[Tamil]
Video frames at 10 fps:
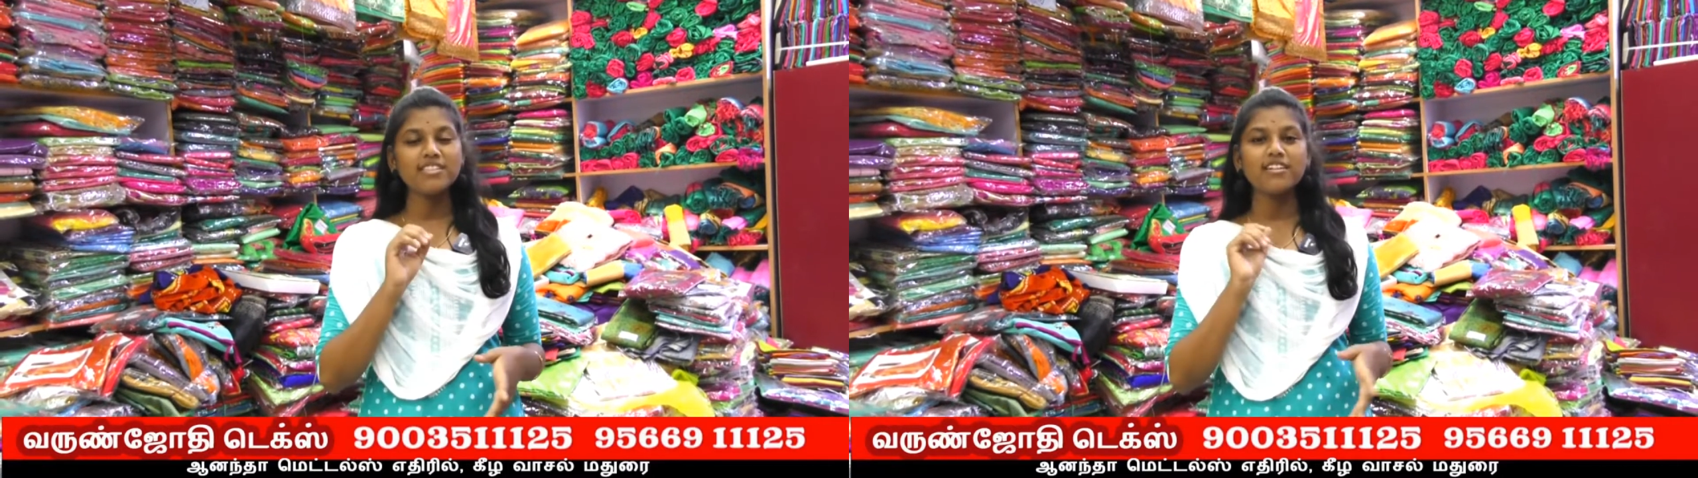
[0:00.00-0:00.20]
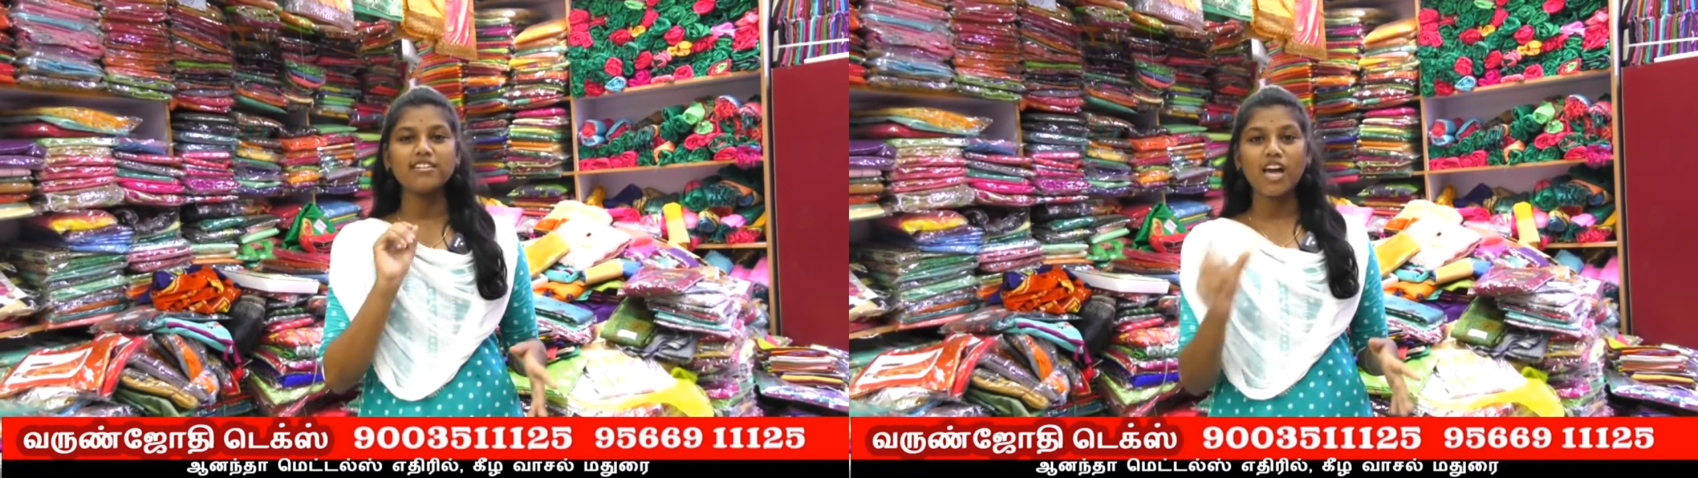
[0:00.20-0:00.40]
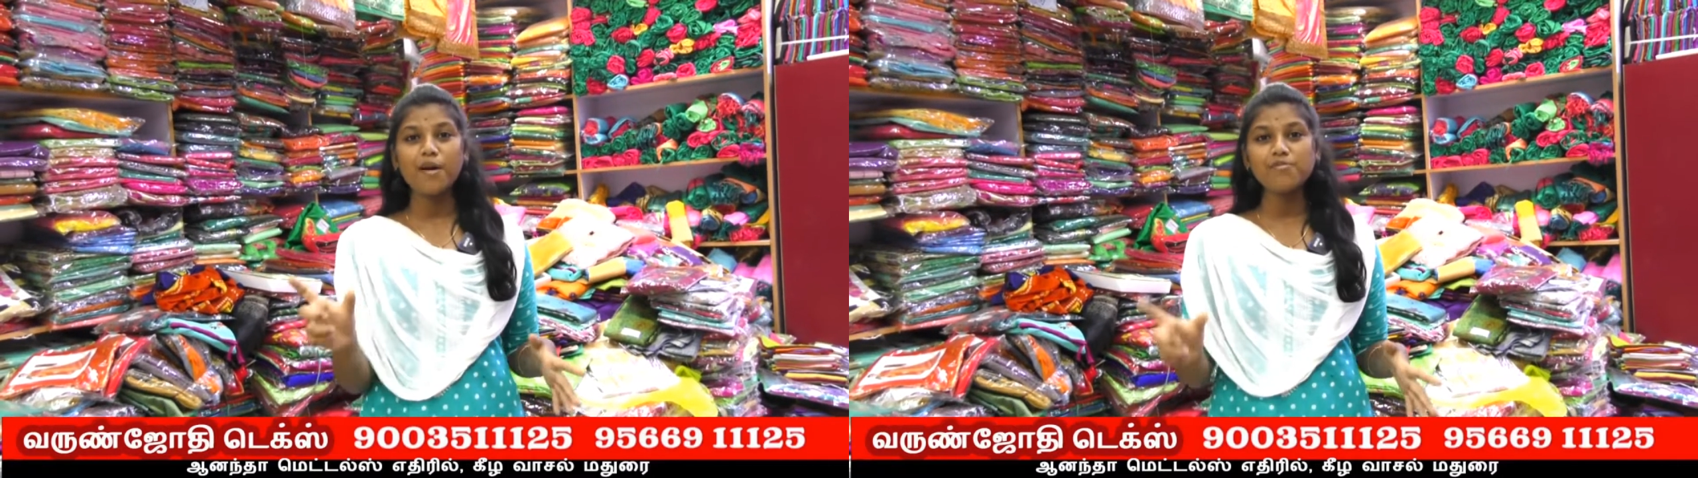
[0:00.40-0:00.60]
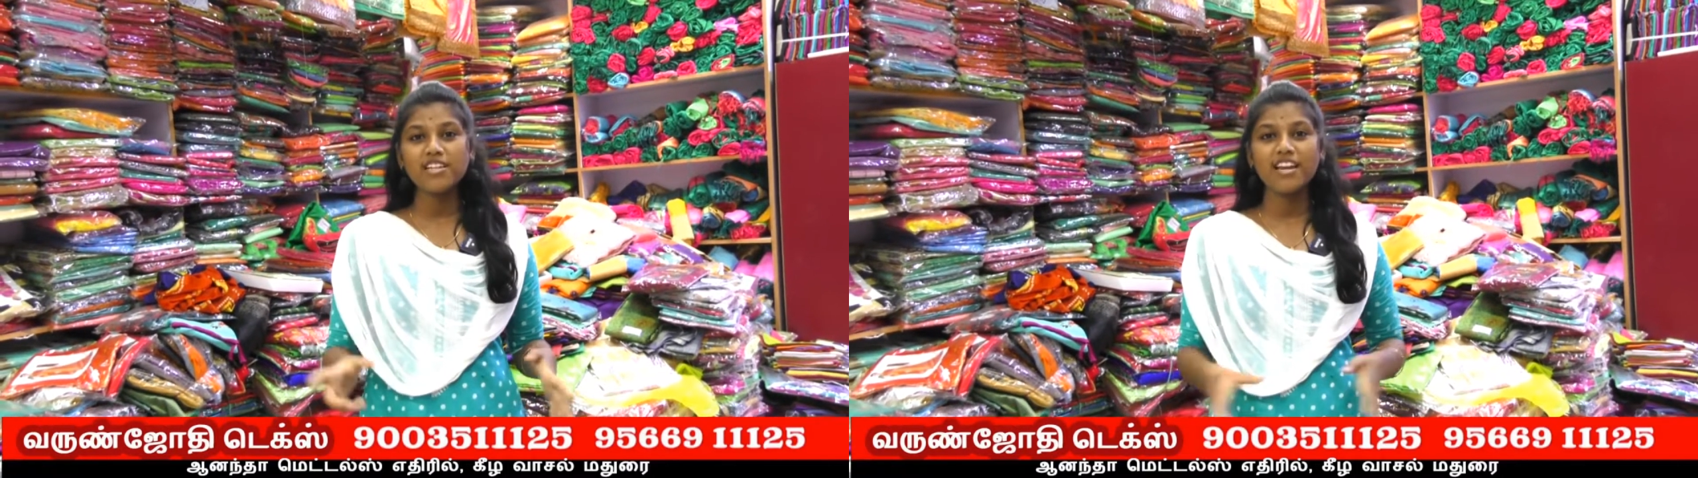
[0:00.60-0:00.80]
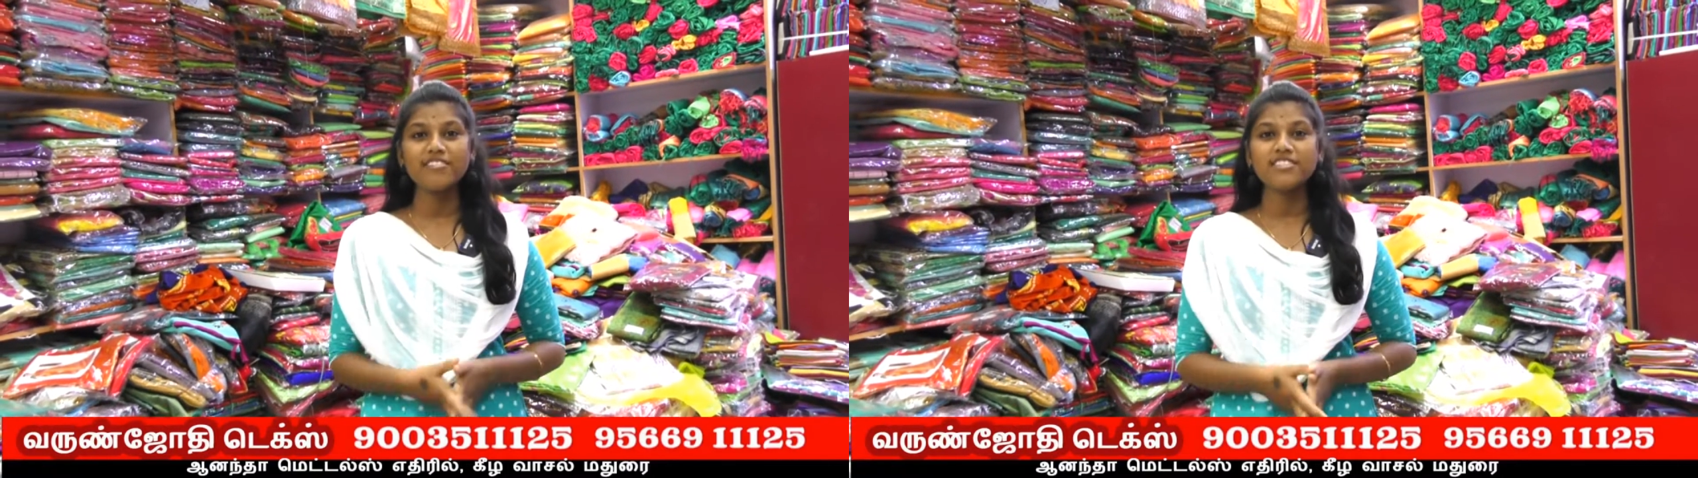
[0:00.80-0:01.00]
வந்துட்டு
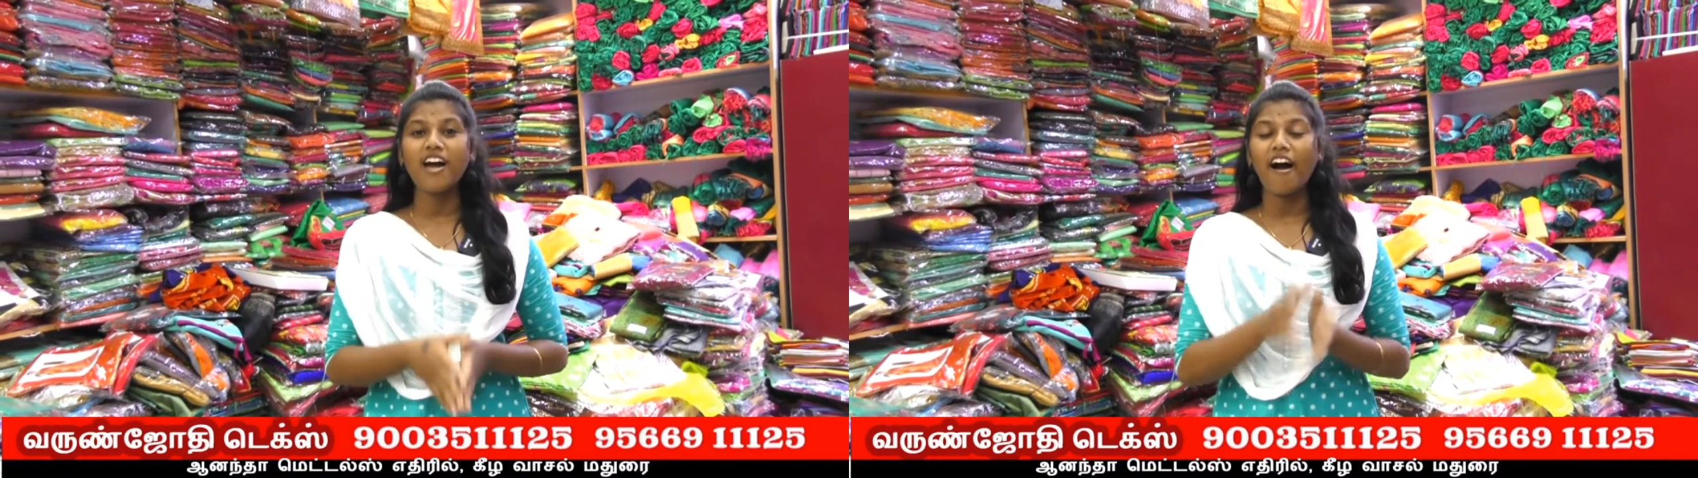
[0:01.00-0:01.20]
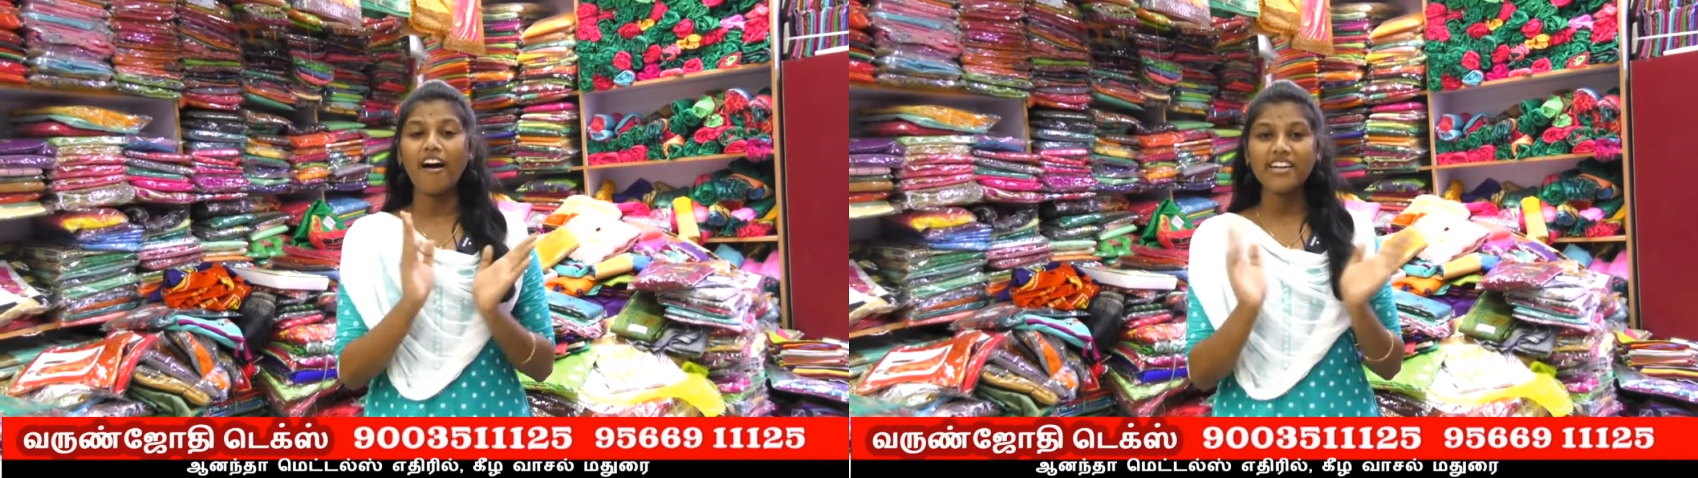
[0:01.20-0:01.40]
டாப்ஸ் எல்லாம் வந்துட்டு